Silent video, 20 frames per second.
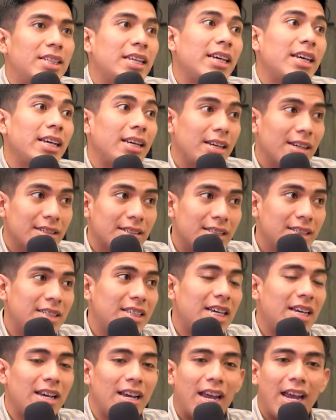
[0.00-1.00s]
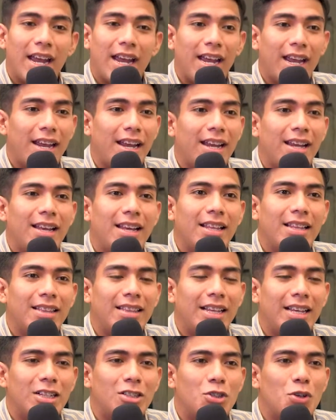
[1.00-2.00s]
Sí, sí, sí. Eh,
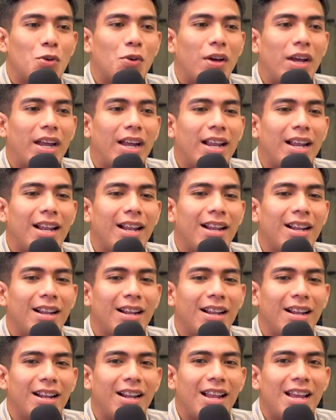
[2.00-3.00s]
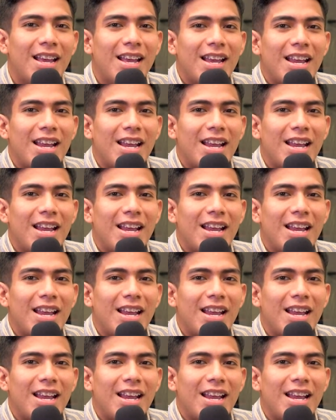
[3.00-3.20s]
de hecho, él,